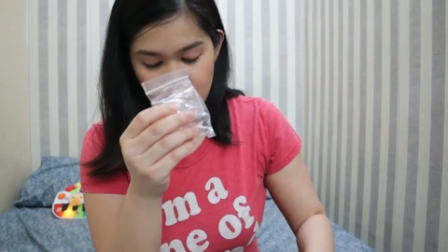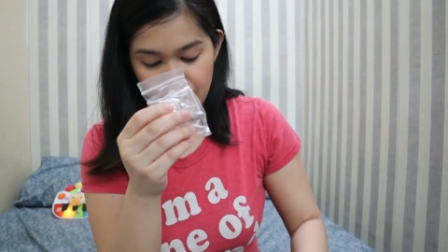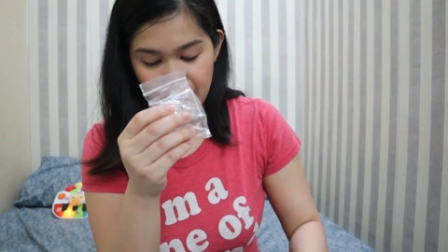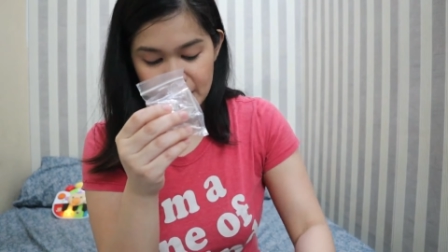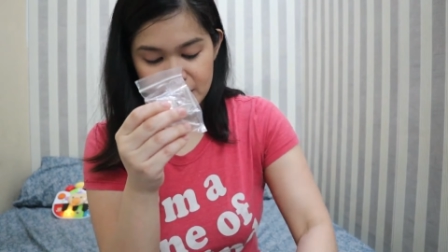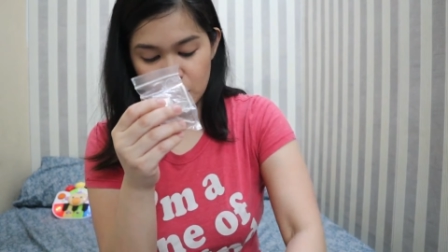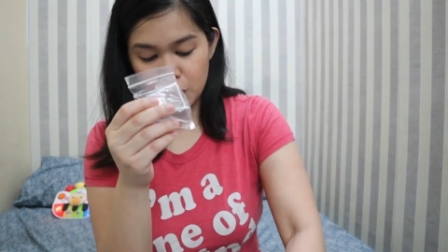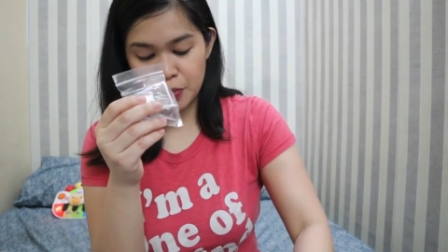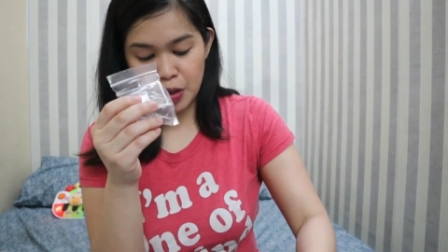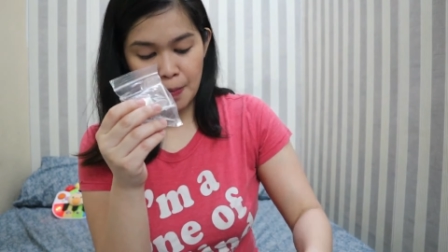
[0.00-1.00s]
Yung para sa
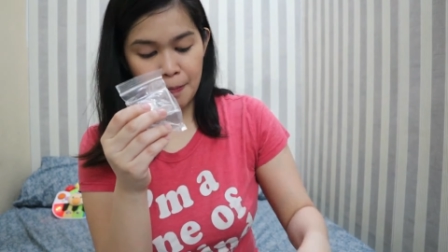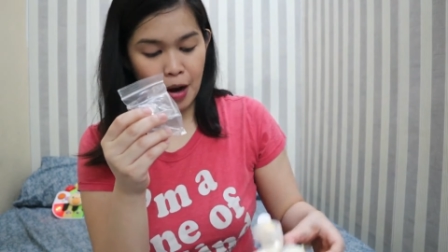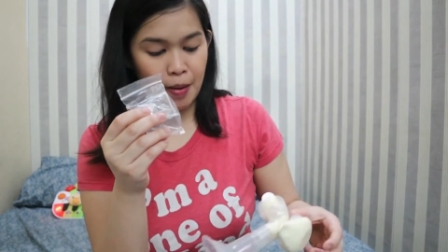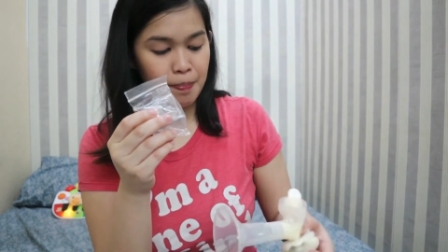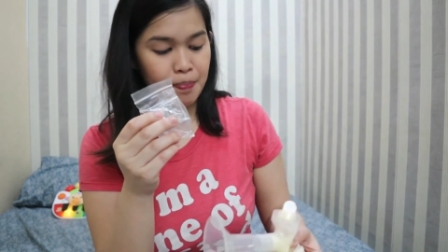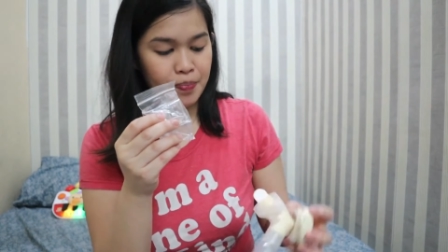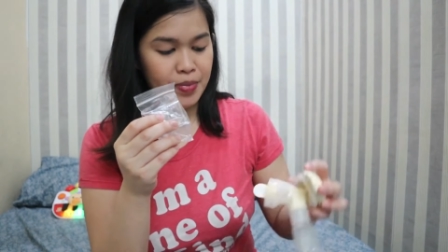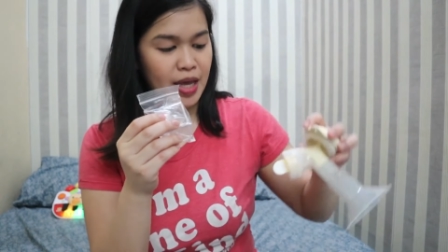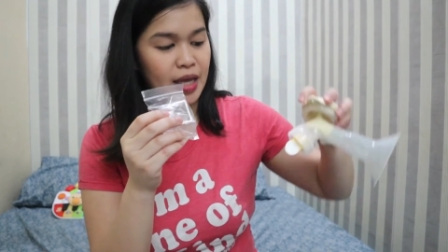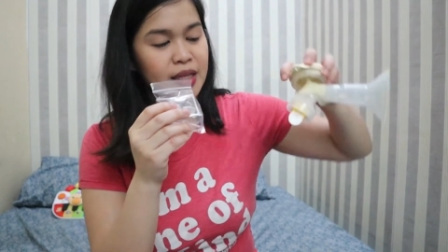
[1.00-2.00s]
loob ng pump.
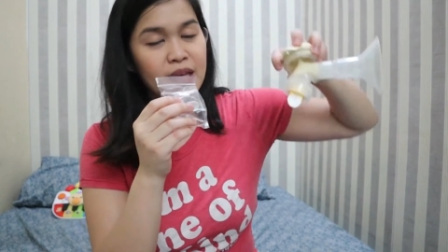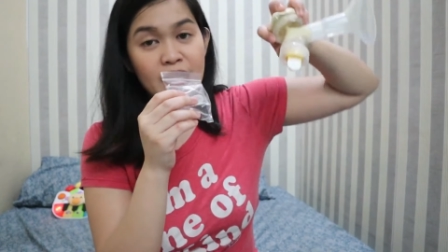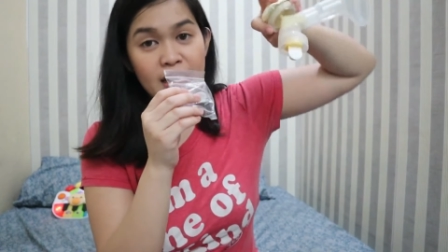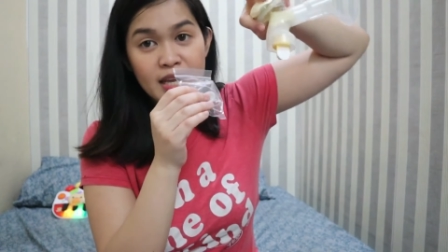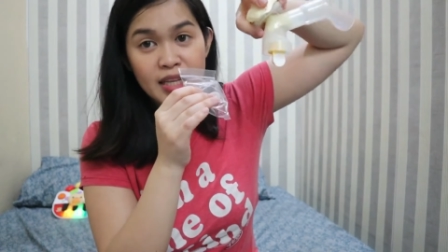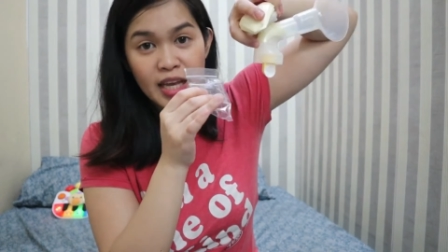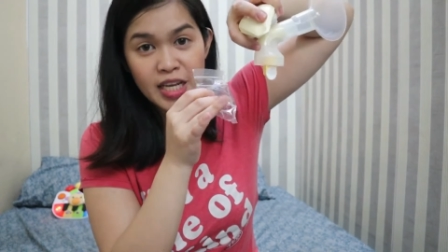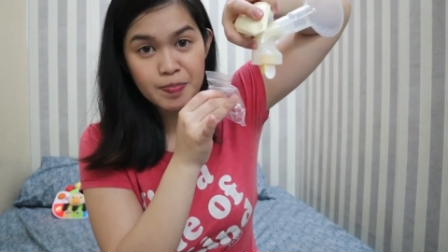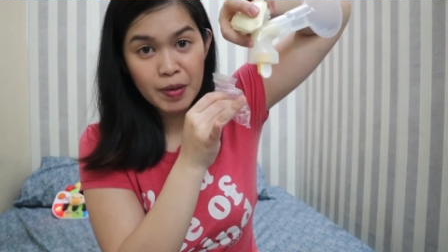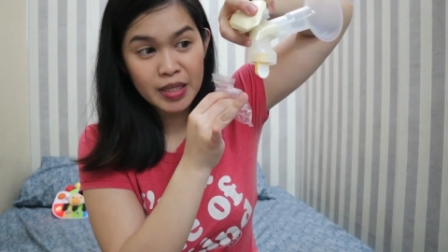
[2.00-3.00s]
Yan. In
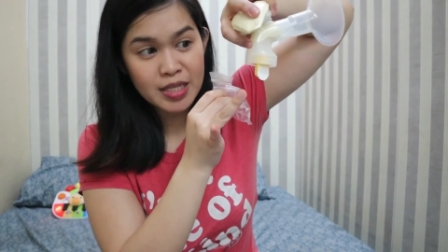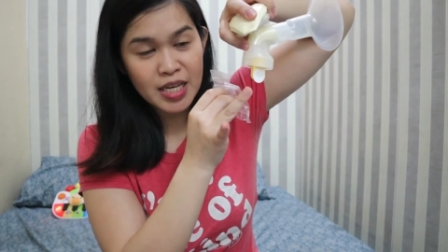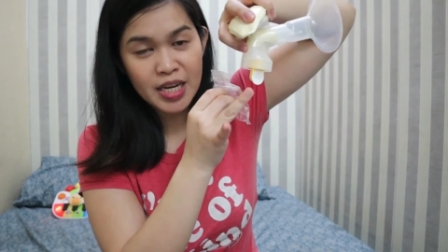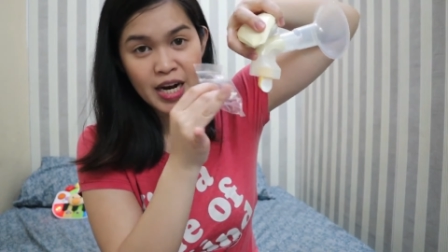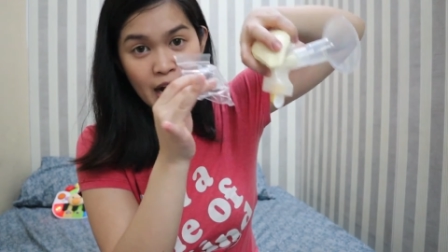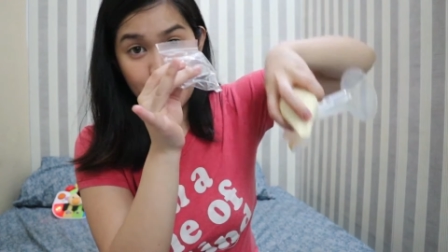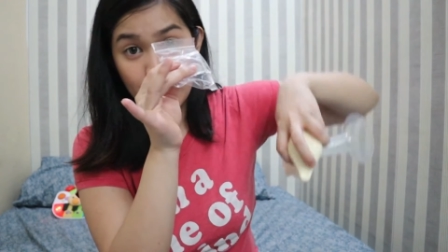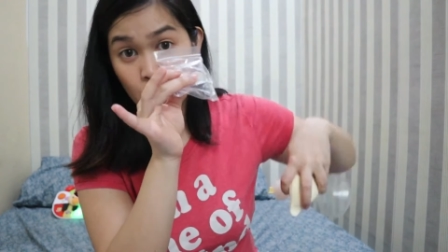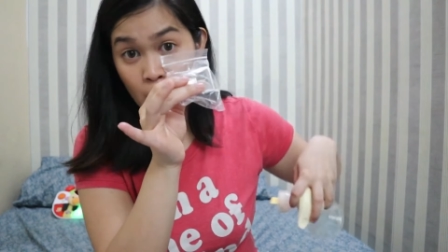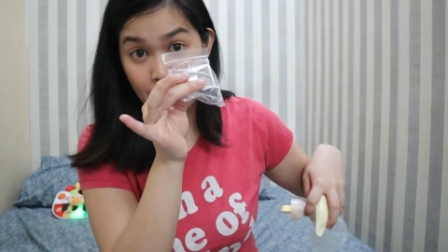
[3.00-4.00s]
case pag nasira,
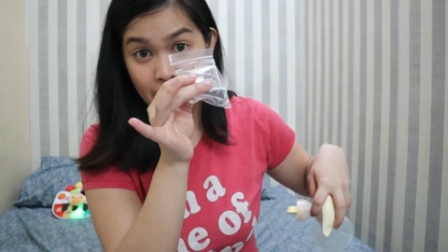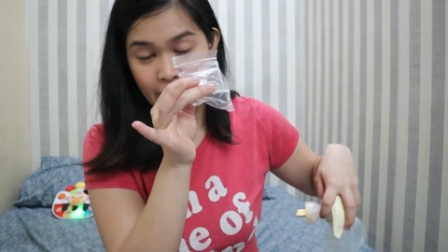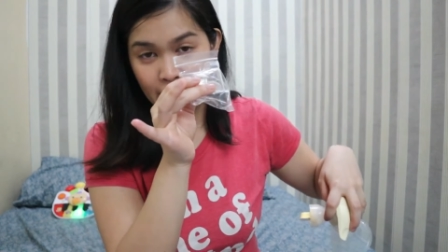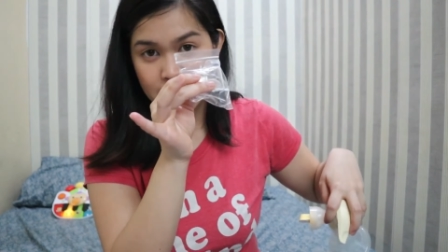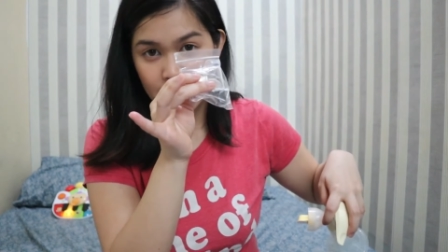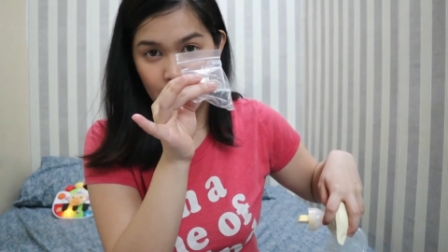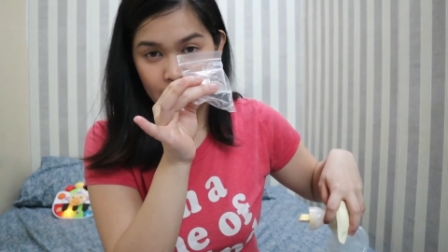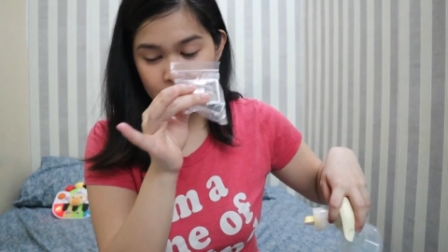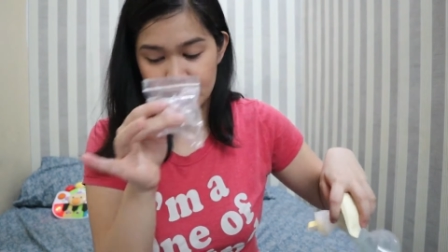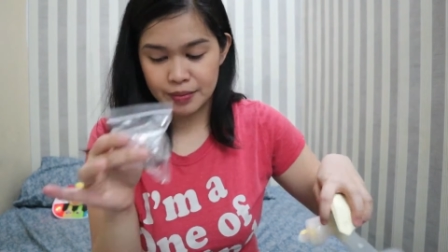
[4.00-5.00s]
meron kang pang extra.